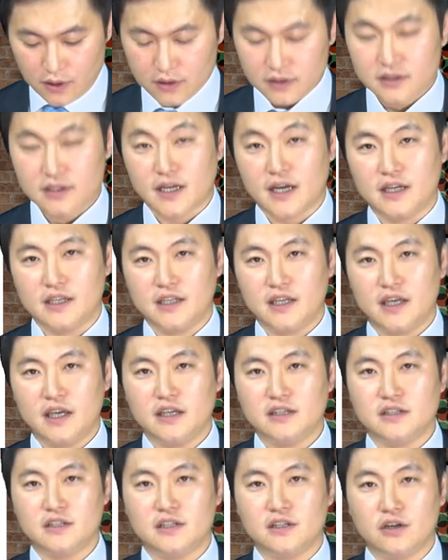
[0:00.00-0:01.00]

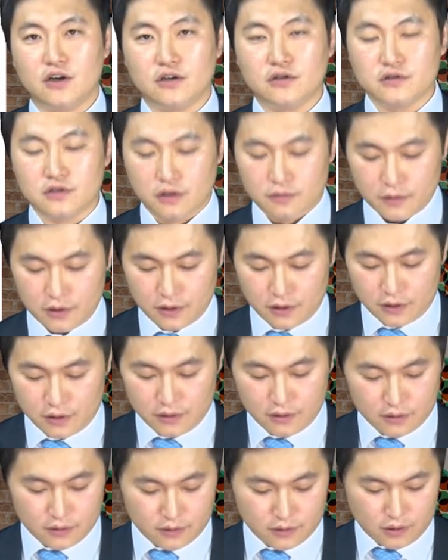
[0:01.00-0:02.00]
자기의 직영점을
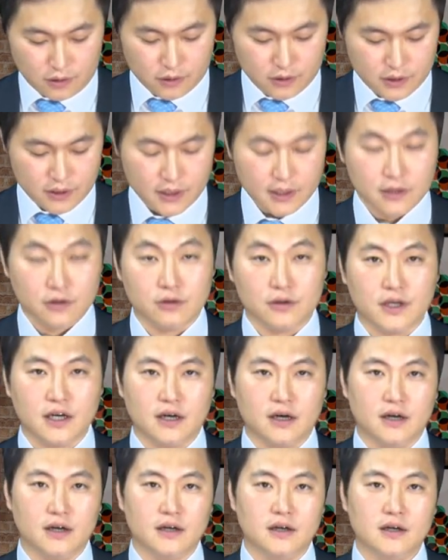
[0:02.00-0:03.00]

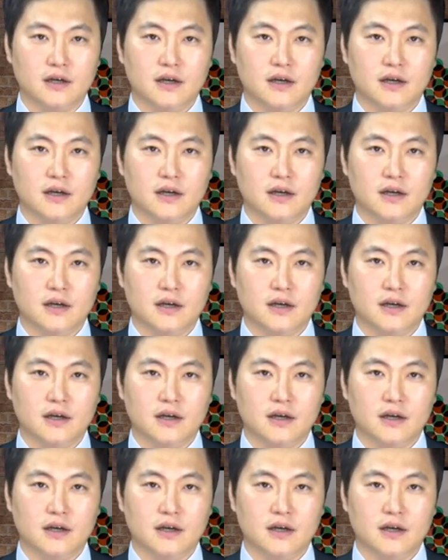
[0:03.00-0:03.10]
설치하거나